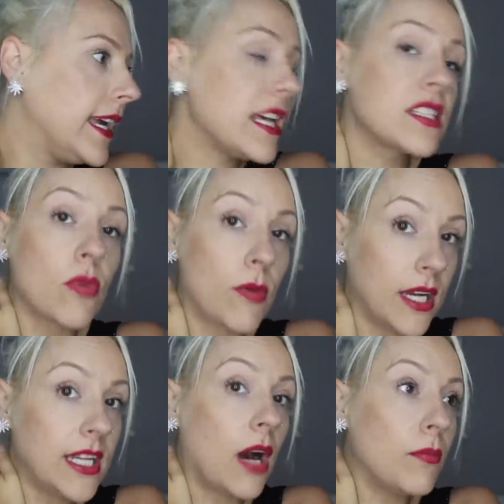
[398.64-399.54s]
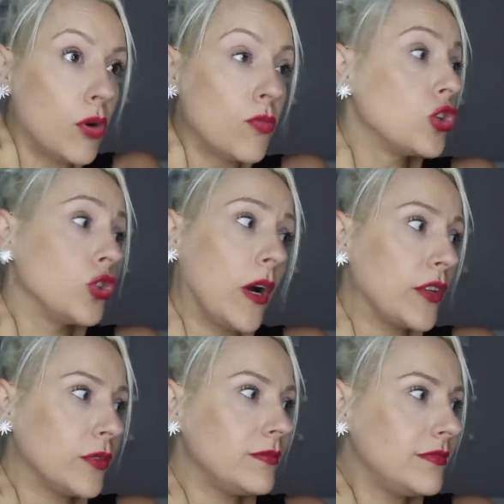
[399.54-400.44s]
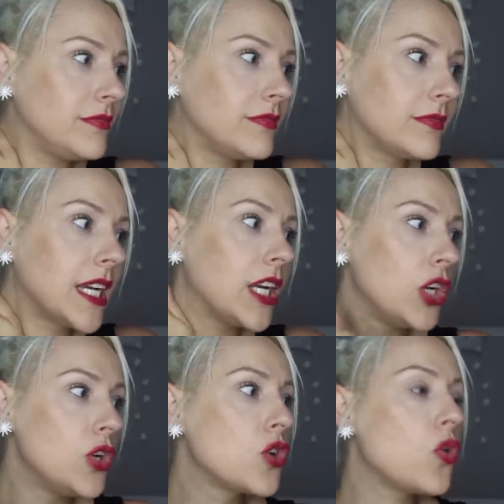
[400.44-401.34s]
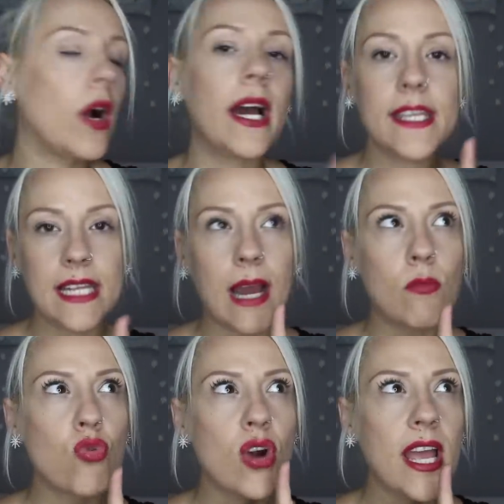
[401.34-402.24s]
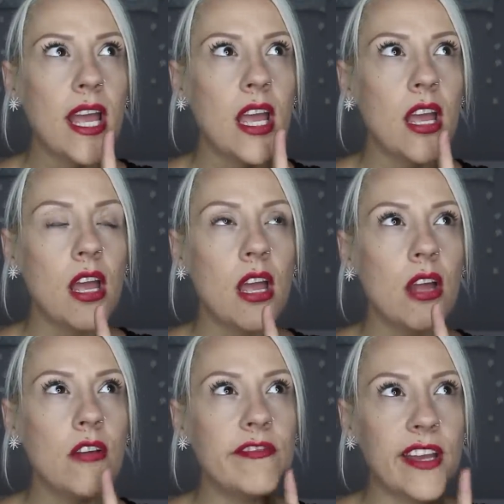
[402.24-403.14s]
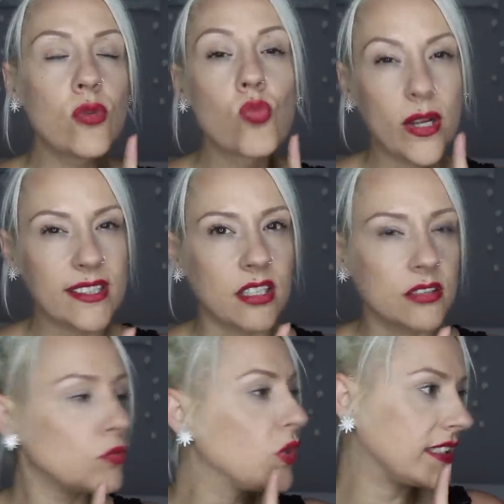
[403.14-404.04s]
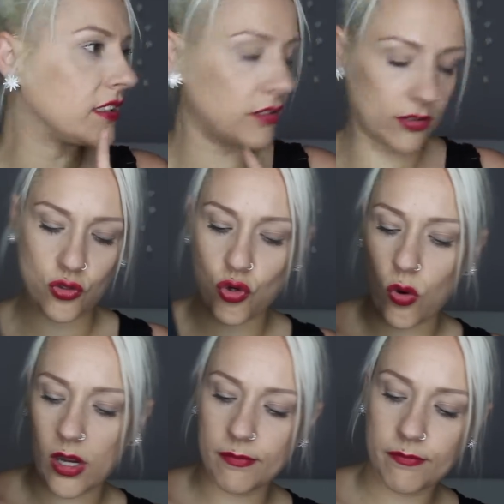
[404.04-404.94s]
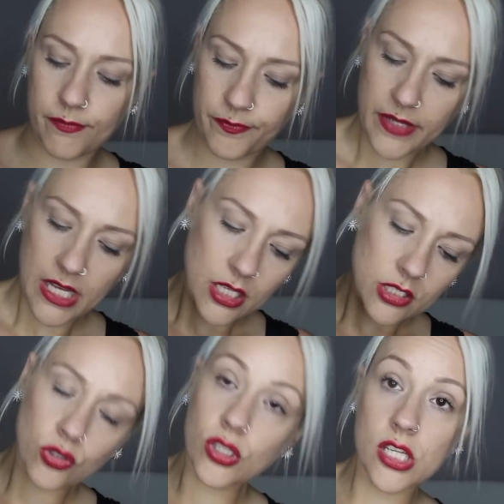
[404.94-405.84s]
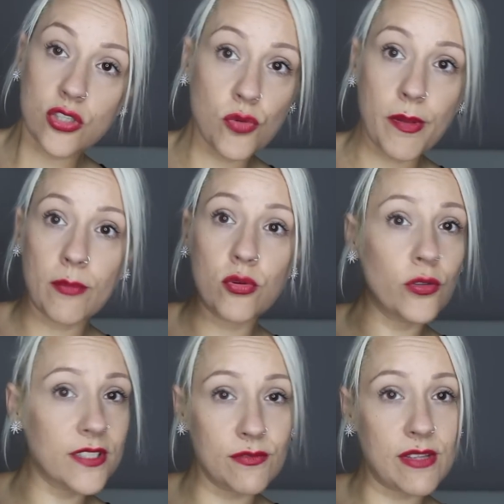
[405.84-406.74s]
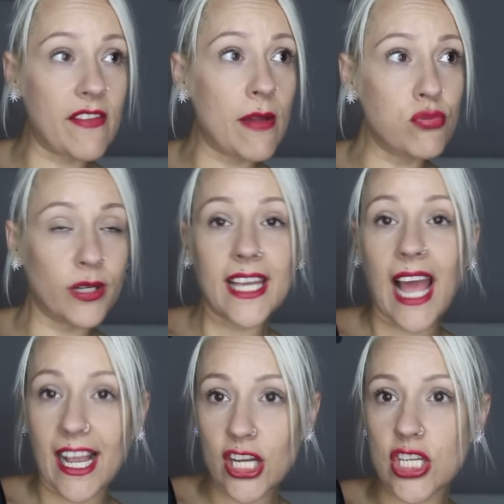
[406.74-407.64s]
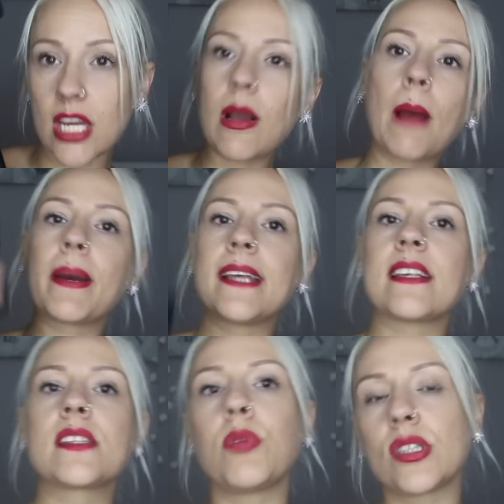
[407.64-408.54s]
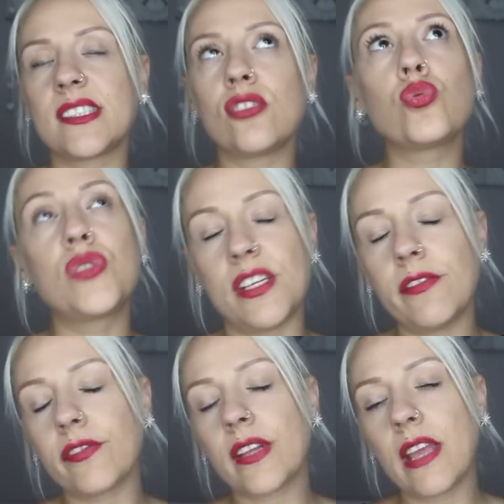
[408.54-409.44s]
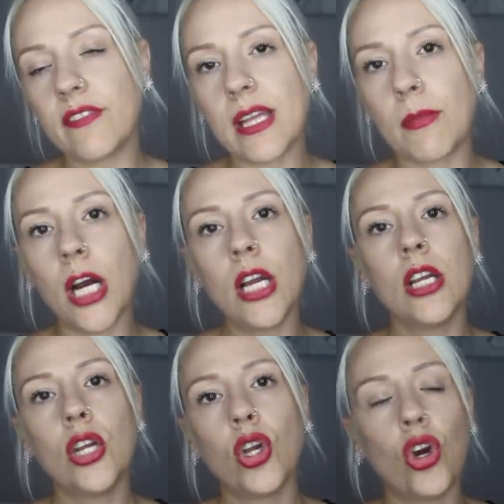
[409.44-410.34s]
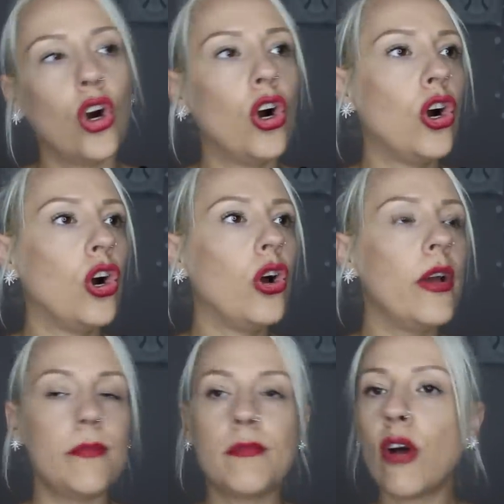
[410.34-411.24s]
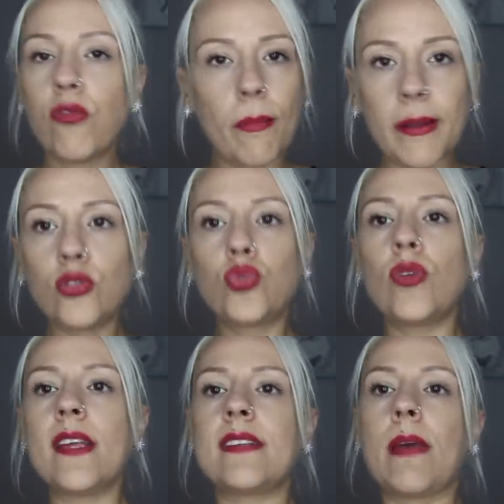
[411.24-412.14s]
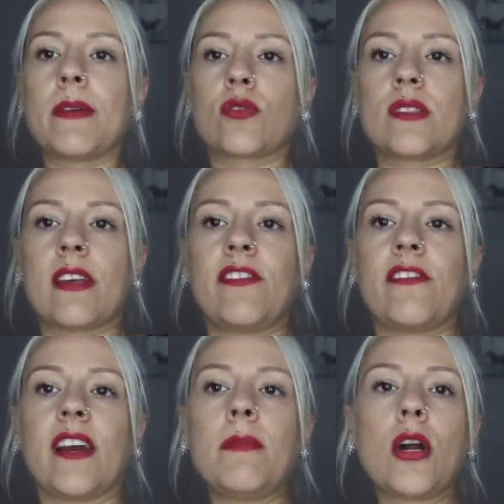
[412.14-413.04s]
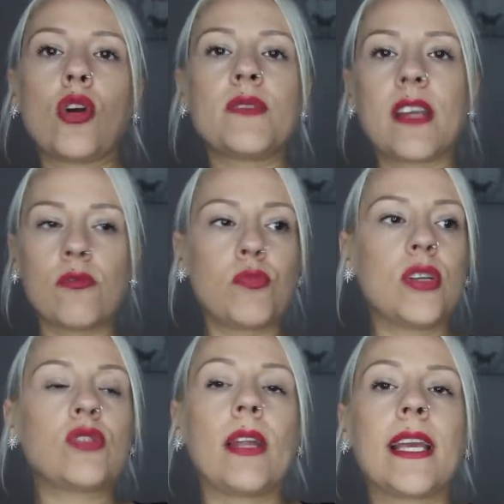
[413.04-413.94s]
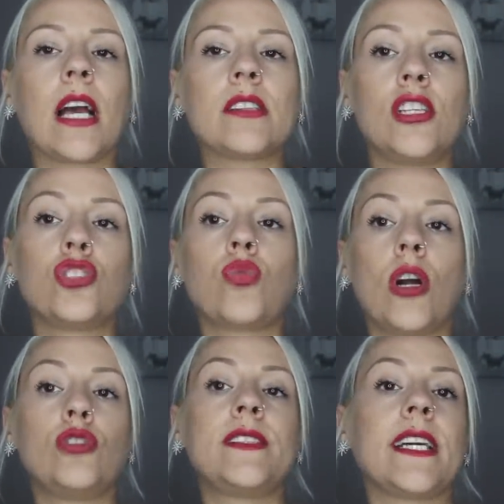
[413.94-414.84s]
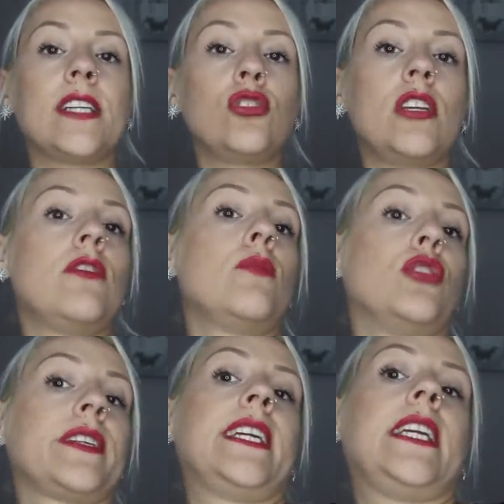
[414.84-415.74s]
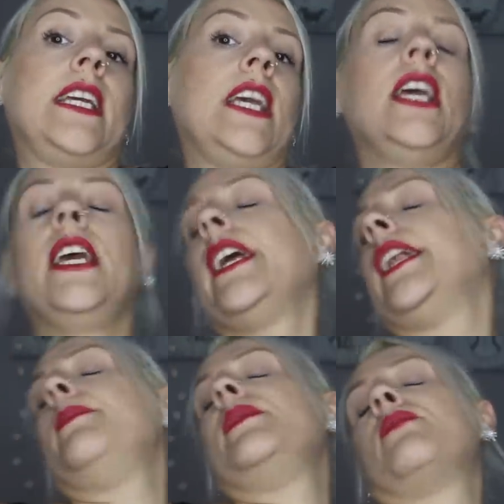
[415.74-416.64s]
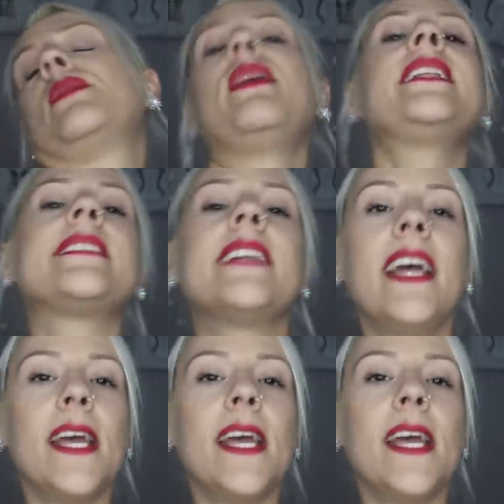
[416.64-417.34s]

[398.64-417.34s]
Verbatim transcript: Et en ce moment il a en promo le noir non ah. Le corail il est à moins 20 ou moins 30, moins 30 je crois. Donc il est super beau donc si vous avez un bourrelet à cacher, après ça se porte sans soutif évidemment. Euh, mais on voit pas du tout les seins parce que ça fait vraiment comme ça. Vous pouvez soit l'écarter, soit le serrer, ceux qui veulent montrer les petits de potes.